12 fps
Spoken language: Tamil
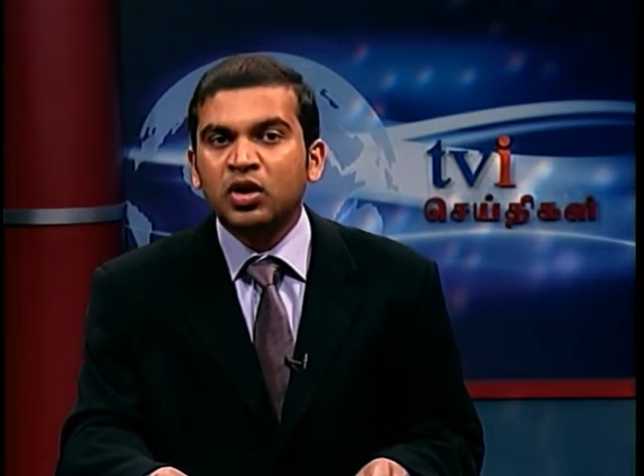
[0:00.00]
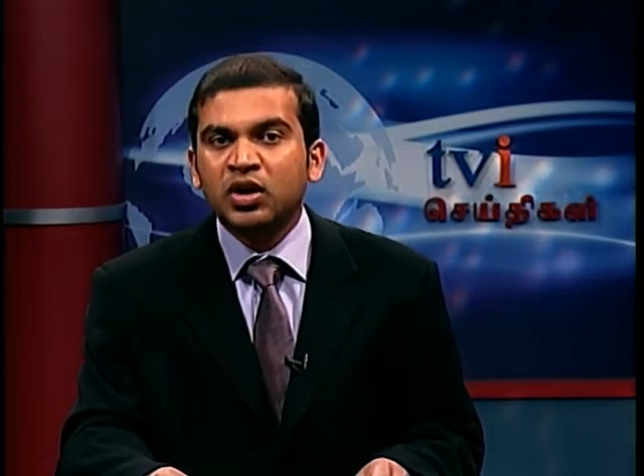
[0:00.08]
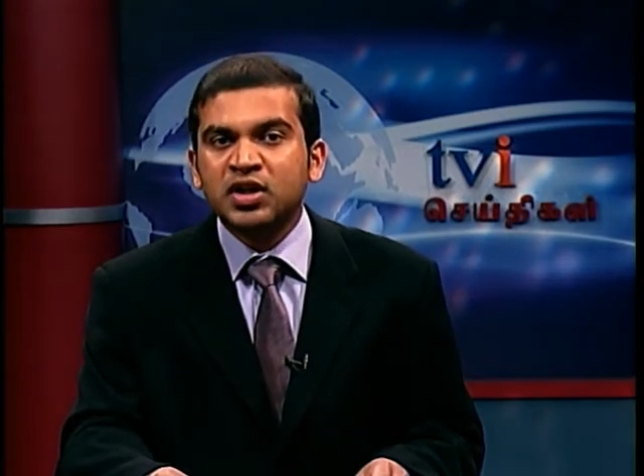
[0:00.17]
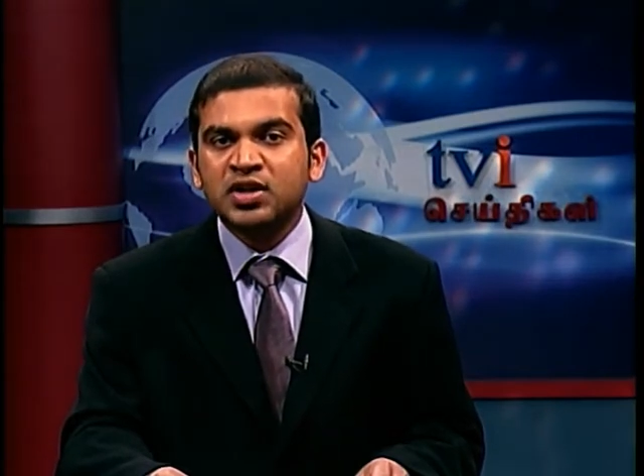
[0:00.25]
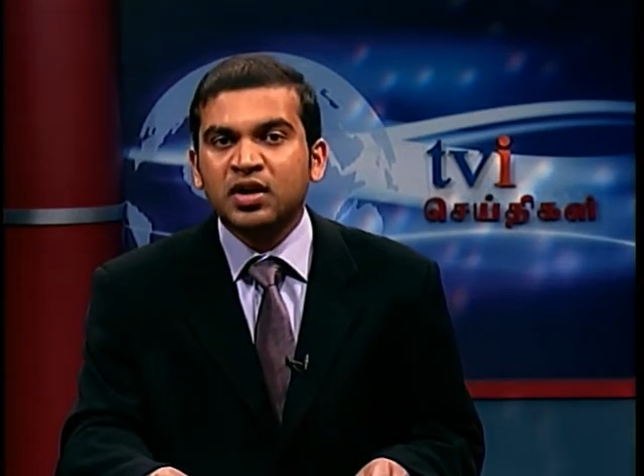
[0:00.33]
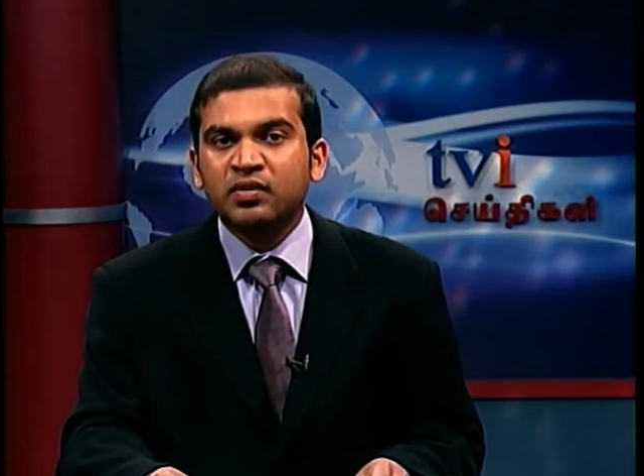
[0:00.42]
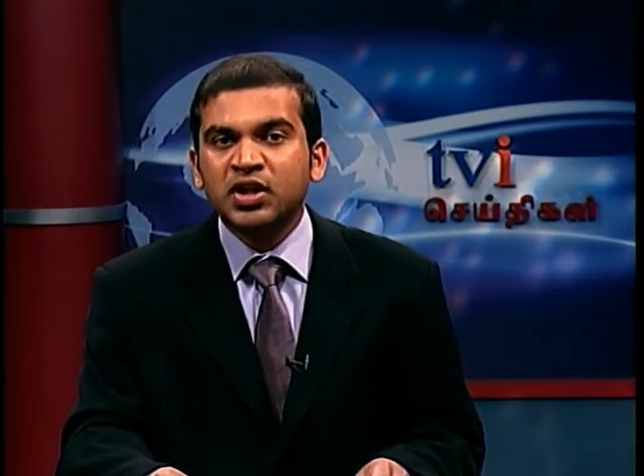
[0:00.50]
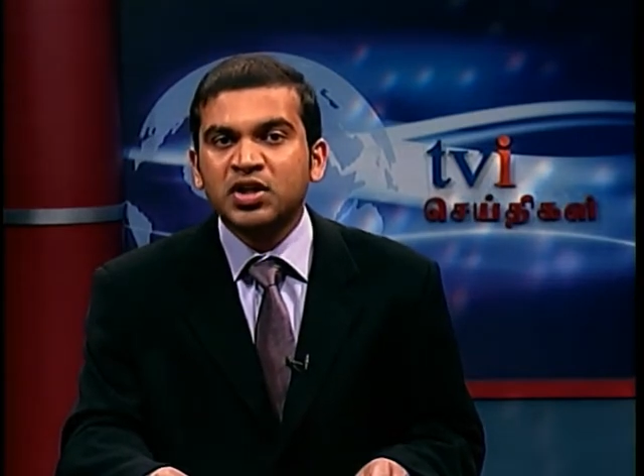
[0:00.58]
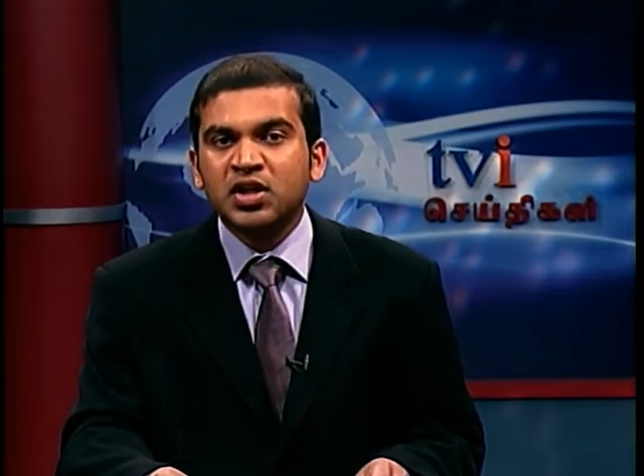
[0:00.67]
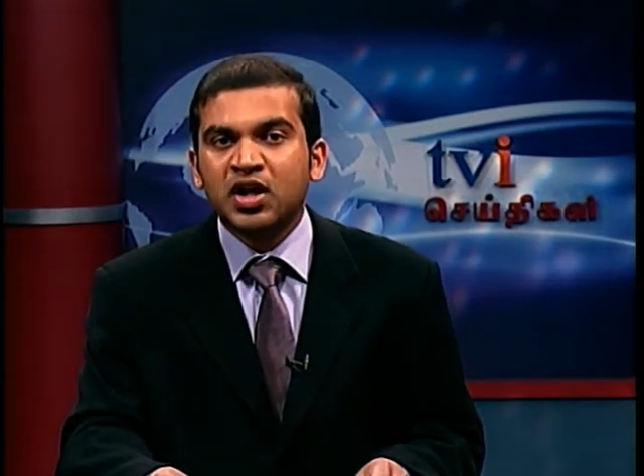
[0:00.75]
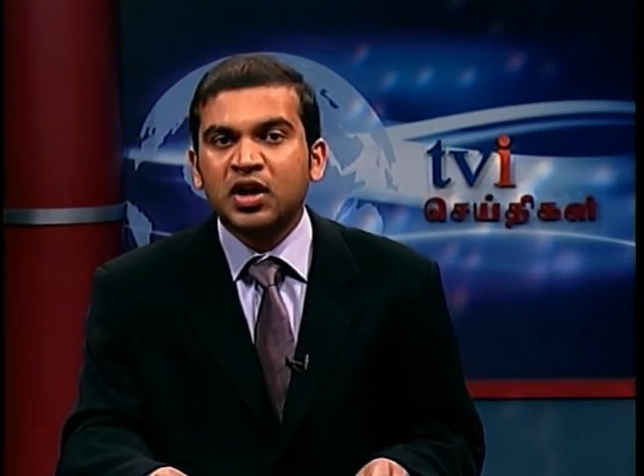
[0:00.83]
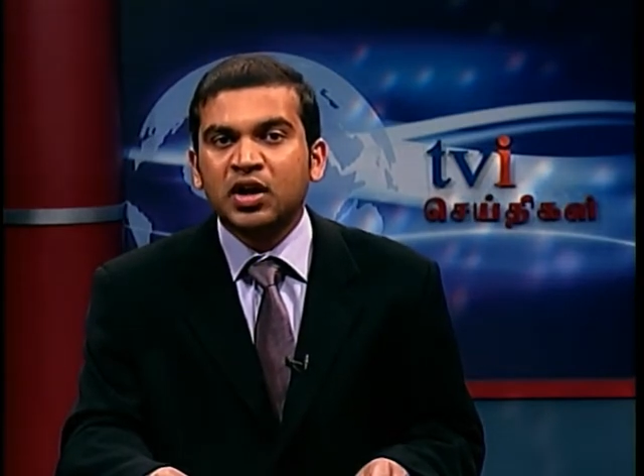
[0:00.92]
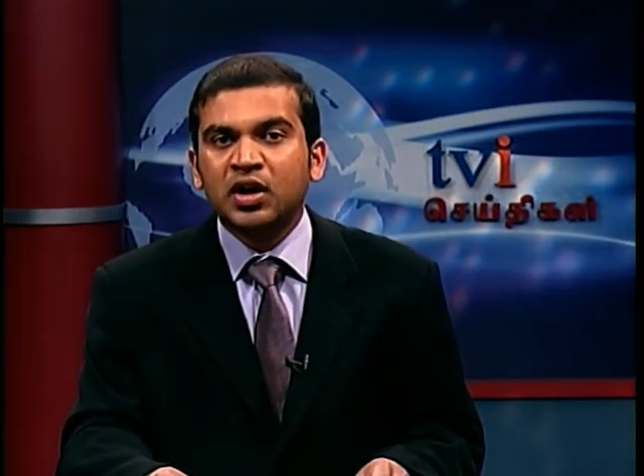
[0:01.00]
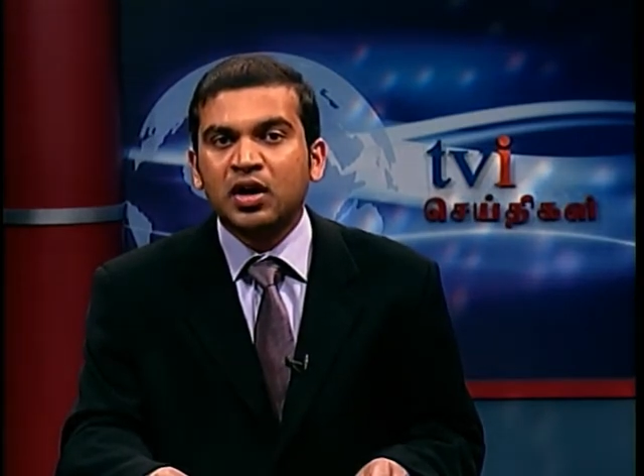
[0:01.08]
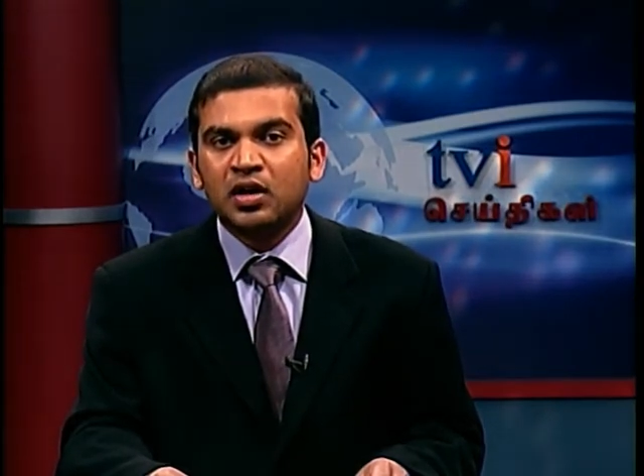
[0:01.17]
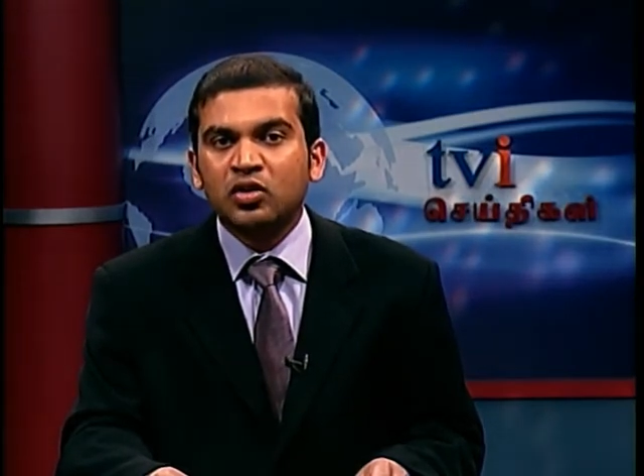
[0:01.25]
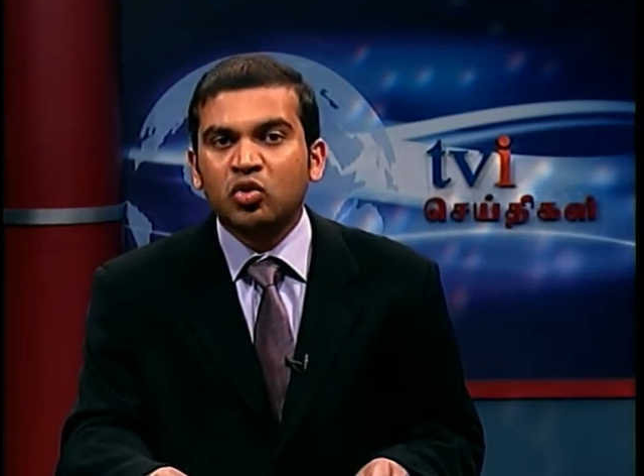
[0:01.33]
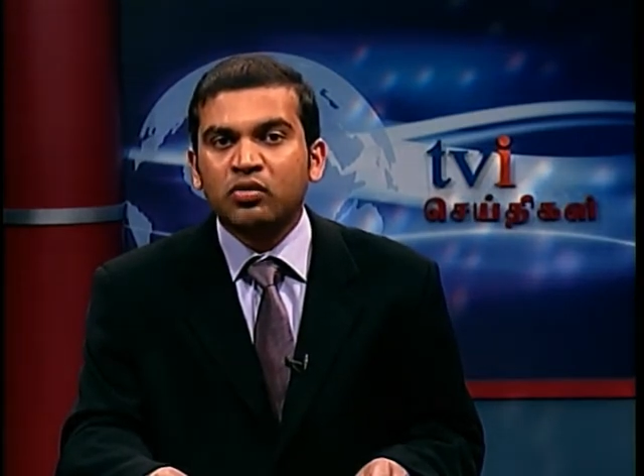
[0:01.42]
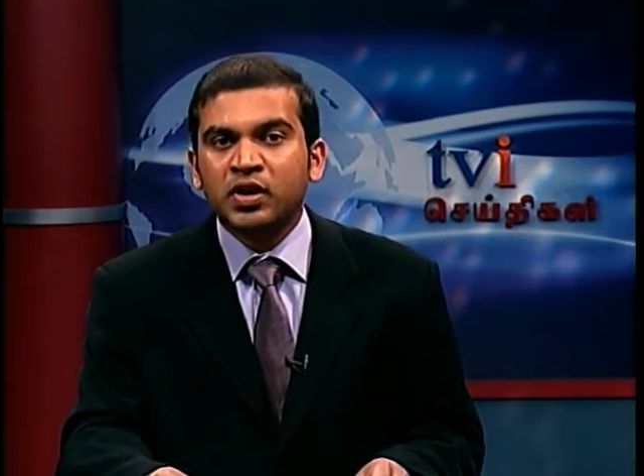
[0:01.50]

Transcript: உள்ளிட்ட சர்வதேச நாடுகள் நடந்து